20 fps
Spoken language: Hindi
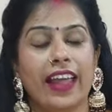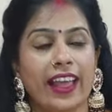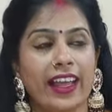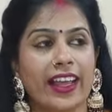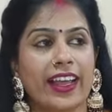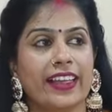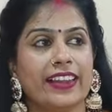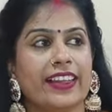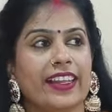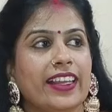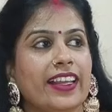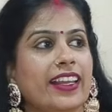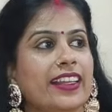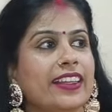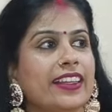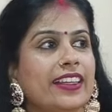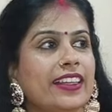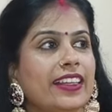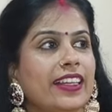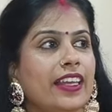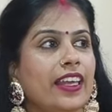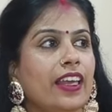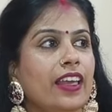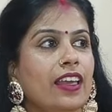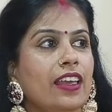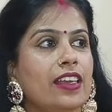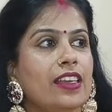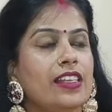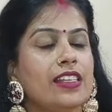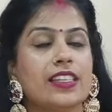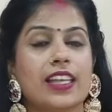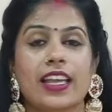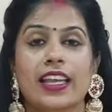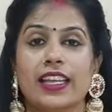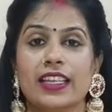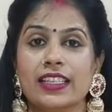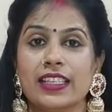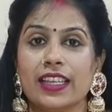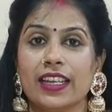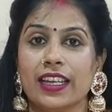रह गए थे कि दीदी
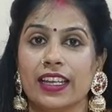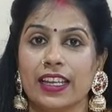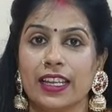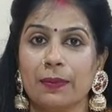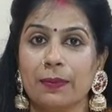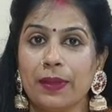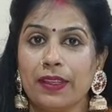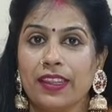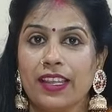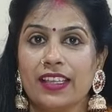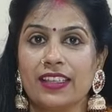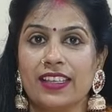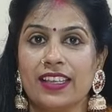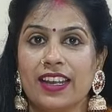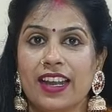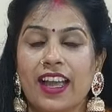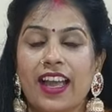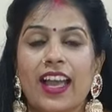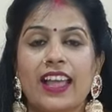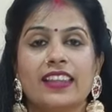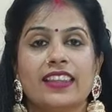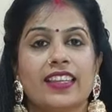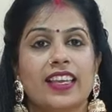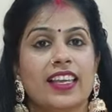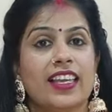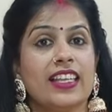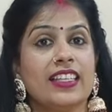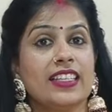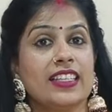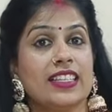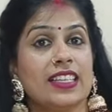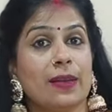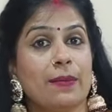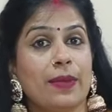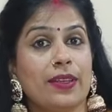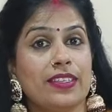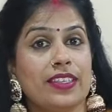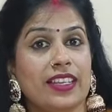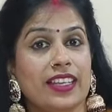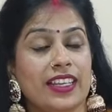सही से नहीं पता चला है सही से
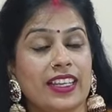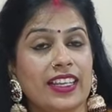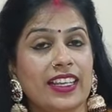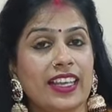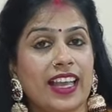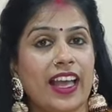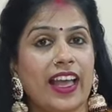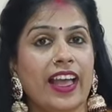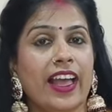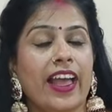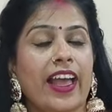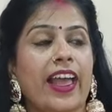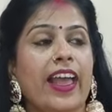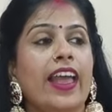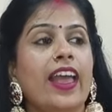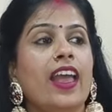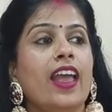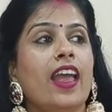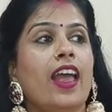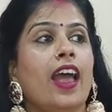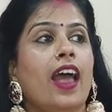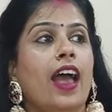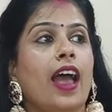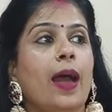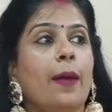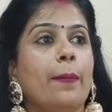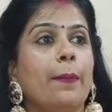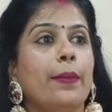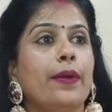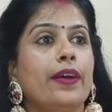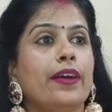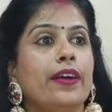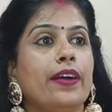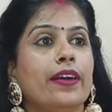समझ नहीं आया है आप